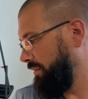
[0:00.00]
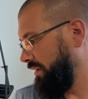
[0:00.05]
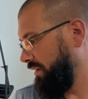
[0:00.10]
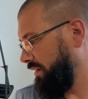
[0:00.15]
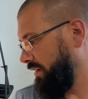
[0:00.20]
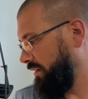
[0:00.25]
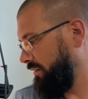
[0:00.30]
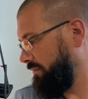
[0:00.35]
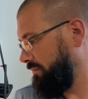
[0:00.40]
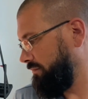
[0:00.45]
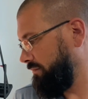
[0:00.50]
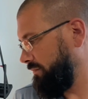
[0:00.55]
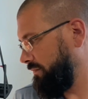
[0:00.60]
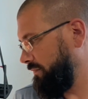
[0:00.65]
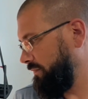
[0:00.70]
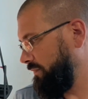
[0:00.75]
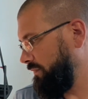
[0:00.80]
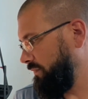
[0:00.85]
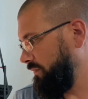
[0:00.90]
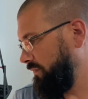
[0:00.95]
daran,
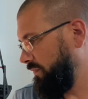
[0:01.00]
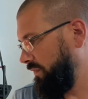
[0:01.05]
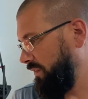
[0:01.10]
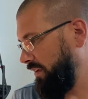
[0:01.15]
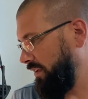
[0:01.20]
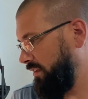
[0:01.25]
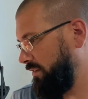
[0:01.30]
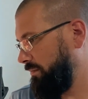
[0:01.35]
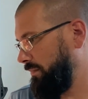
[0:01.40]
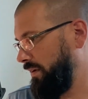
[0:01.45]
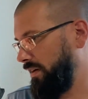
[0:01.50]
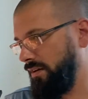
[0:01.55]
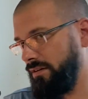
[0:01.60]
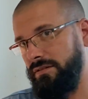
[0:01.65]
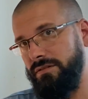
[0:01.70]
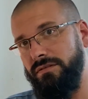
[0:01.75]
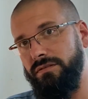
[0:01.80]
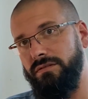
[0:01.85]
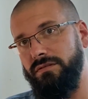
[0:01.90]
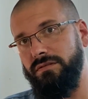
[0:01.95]
wie ich
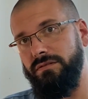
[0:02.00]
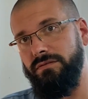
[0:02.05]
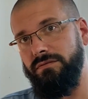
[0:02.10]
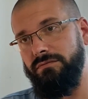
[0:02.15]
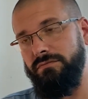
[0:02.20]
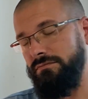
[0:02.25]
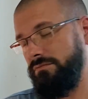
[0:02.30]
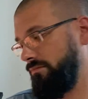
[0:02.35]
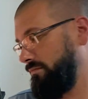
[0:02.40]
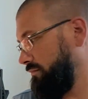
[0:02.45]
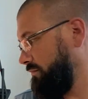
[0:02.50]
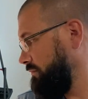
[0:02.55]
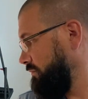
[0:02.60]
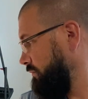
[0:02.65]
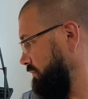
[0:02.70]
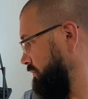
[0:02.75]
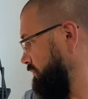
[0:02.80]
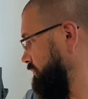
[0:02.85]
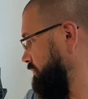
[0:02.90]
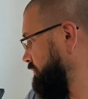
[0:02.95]
mein,
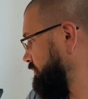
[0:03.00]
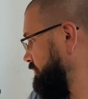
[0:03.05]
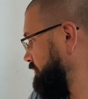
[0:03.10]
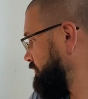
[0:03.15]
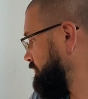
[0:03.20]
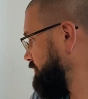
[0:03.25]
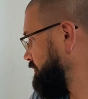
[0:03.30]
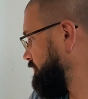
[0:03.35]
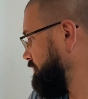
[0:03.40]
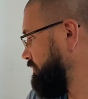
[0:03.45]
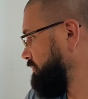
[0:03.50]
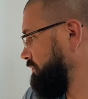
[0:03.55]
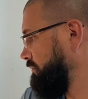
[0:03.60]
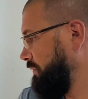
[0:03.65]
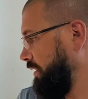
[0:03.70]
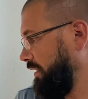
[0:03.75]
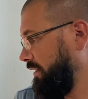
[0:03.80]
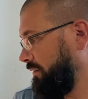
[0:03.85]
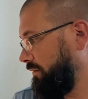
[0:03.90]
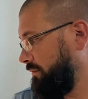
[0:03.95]

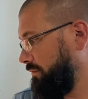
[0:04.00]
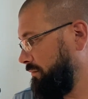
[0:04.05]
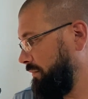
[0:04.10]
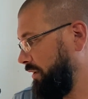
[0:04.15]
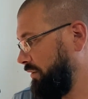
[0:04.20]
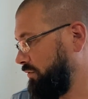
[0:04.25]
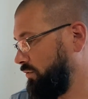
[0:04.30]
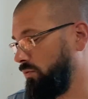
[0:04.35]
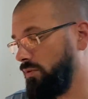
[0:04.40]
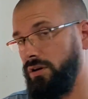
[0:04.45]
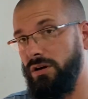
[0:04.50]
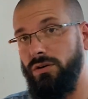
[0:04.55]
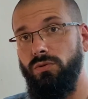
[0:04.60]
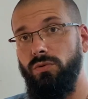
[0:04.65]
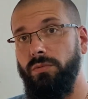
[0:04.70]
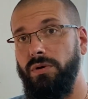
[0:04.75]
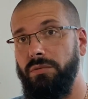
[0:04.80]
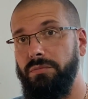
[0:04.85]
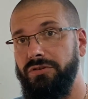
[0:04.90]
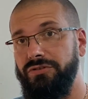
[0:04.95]
mein
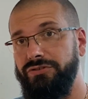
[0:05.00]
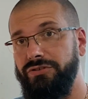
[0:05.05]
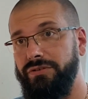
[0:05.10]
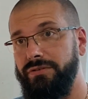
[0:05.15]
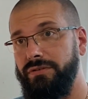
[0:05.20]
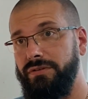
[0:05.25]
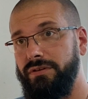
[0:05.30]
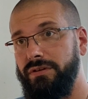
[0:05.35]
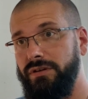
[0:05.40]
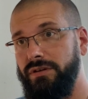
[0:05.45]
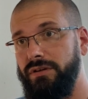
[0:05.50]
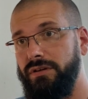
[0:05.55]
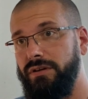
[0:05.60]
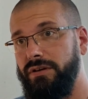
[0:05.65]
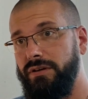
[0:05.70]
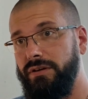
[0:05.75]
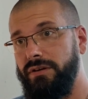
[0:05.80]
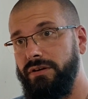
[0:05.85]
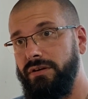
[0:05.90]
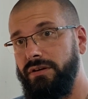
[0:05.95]
Mentholaroma mische.
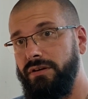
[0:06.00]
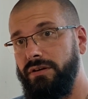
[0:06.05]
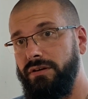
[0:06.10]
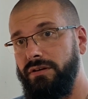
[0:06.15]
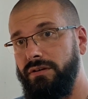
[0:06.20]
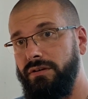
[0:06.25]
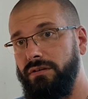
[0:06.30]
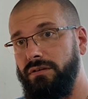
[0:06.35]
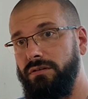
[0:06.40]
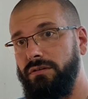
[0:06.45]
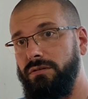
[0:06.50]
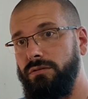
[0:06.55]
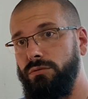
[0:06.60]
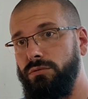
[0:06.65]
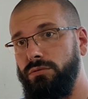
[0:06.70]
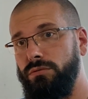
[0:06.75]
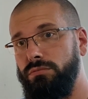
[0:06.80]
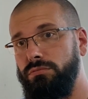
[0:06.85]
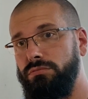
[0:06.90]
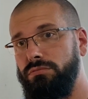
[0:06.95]

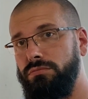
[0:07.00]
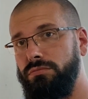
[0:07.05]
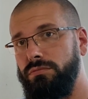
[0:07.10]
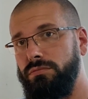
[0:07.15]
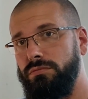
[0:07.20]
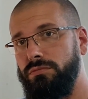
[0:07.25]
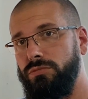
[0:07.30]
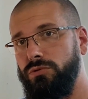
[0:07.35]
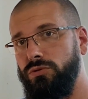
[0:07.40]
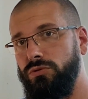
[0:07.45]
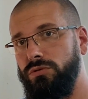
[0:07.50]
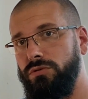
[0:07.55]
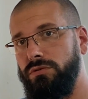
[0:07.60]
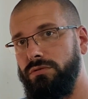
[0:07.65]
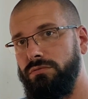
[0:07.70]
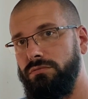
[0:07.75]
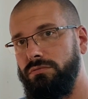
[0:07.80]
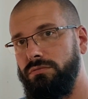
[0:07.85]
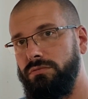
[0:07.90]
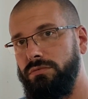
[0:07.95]
Äh, gut,
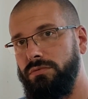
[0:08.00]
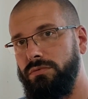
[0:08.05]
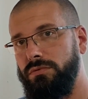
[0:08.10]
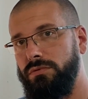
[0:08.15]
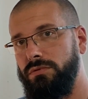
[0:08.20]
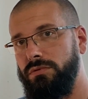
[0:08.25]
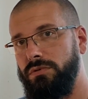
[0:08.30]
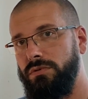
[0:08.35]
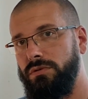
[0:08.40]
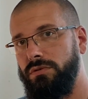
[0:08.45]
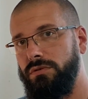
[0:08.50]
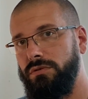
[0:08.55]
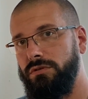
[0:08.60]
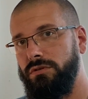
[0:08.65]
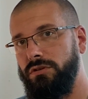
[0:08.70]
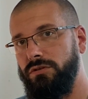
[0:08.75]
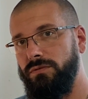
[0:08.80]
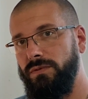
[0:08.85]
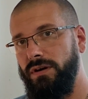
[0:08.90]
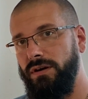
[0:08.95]

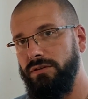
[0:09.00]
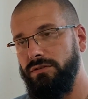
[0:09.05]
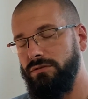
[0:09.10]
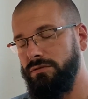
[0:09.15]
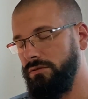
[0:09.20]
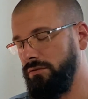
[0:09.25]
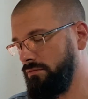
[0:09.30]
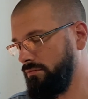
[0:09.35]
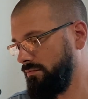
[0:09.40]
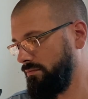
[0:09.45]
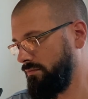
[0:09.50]
das war's, ne?